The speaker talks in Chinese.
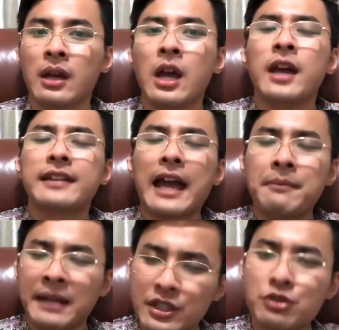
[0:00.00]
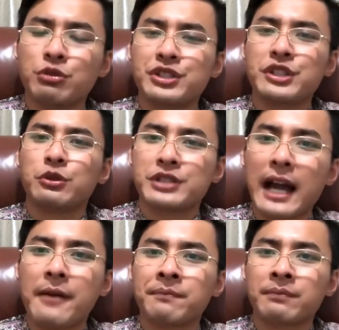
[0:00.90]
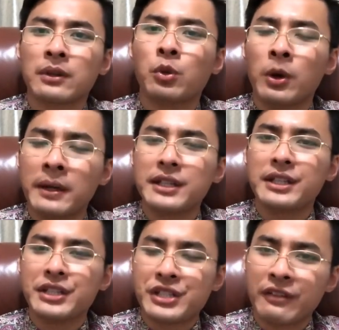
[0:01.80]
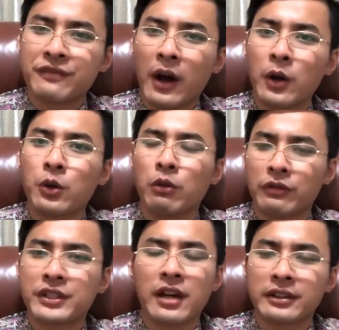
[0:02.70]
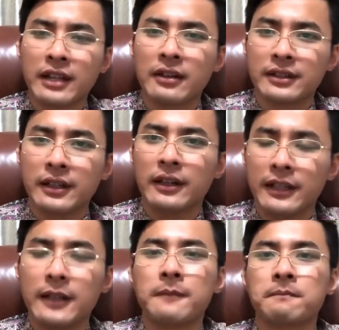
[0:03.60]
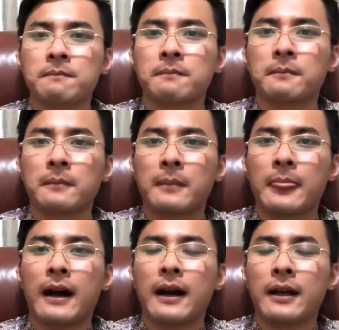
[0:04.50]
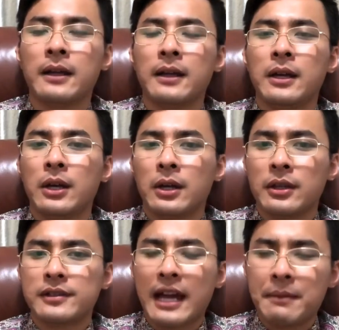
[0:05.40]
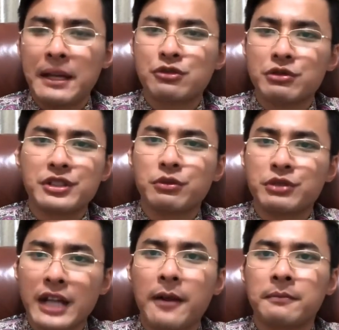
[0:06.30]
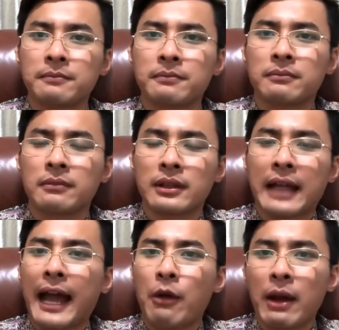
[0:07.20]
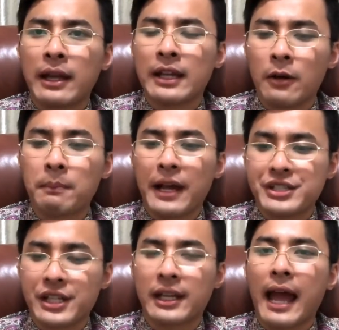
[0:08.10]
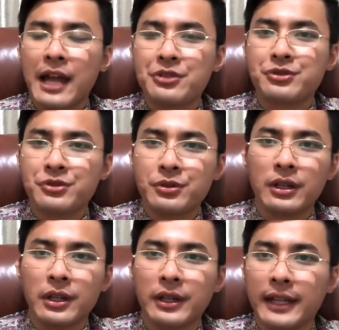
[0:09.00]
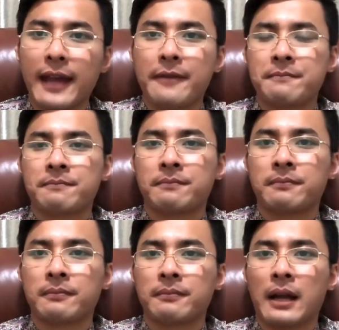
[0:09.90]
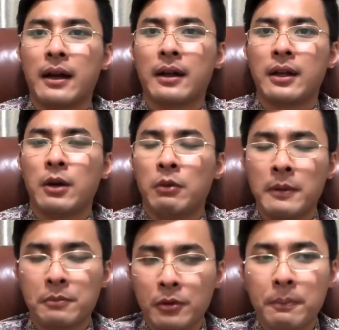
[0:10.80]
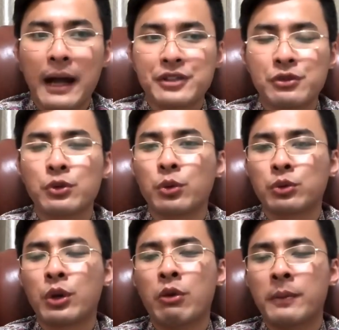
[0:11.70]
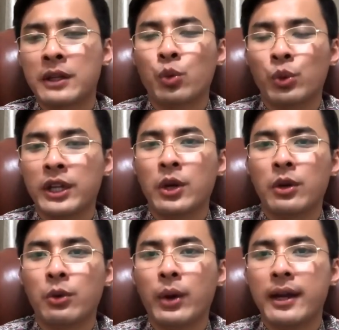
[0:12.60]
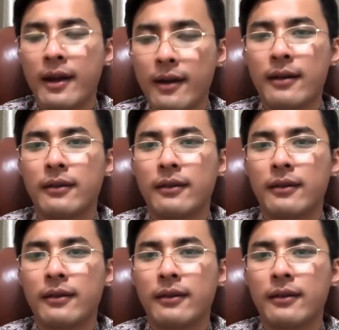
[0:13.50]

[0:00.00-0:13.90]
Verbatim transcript: 在民主制度下，我们疫情防控相当得力啊。在民主制度下，台湾老百姓安居乐业啊。我们不怕中共对我们的武力威吓，